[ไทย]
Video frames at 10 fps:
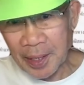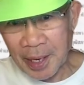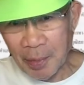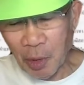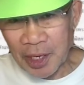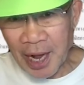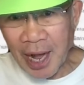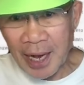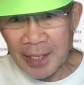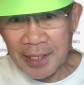กระบวน
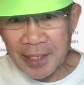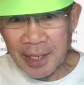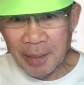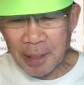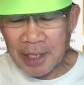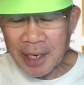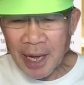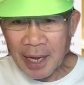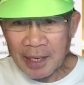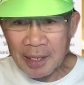การที่พิจารณา
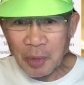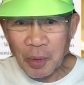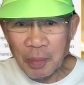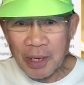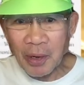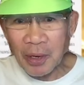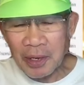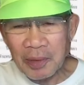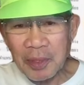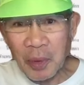รัฐธรรมนูญเมื่อก่อนเขา
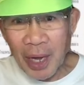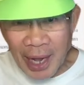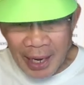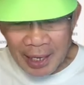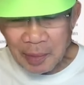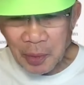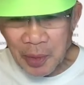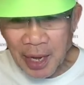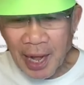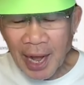เรียกว่าตุลาการรัฐธรรมนูญ
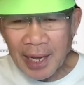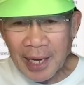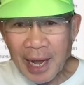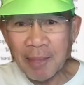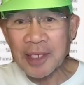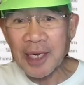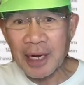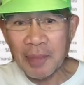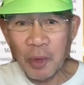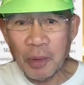เนี่ยให้กลายเป็นสาร
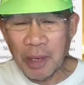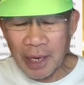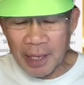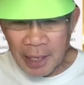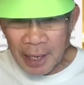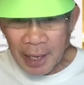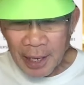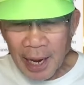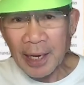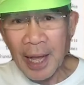รัฐธรรมนูญเหมือน
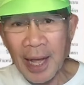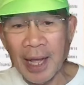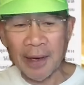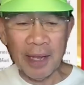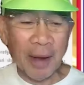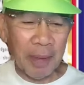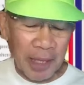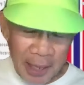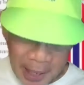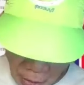นานาอารยประเท
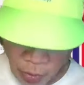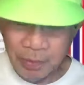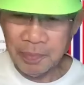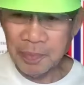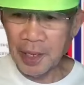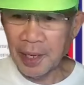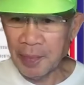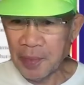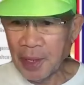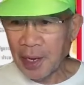ศเขา
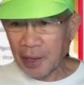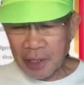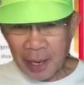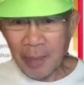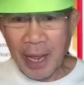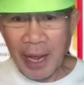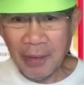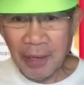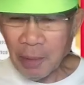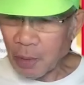แล้วก็ทำแล้ว
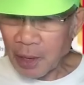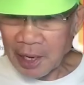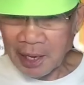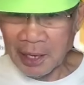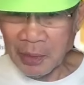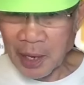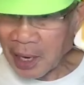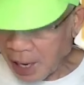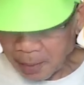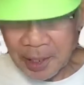แล้วผมว่าละเอียดกว่า
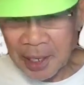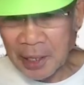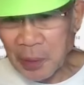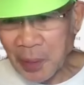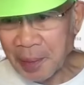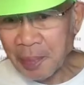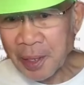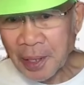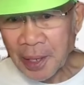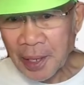หลายๆ ประเทศด้วย
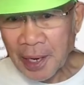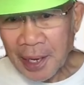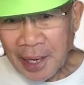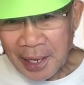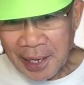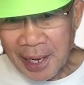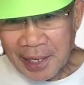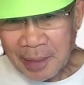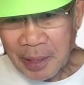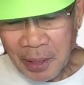ละเอียดนี่อาจ
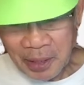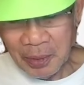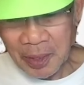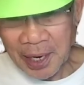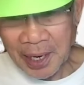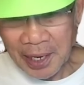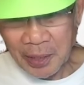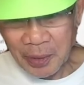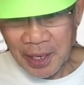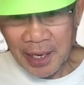จะเป็นข้อถกเถียงให้ถ
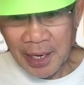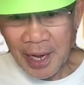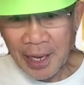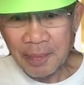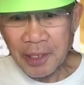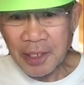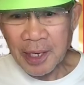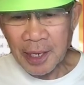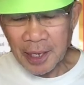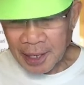กเถียงกันได้ เพราะฉะนั้
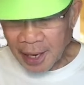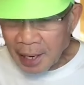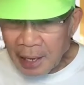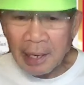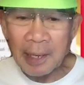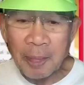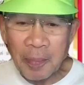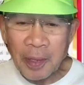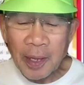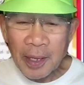นได้เลย
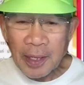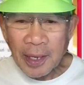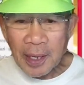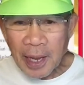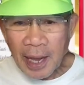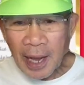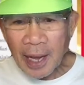จะแก้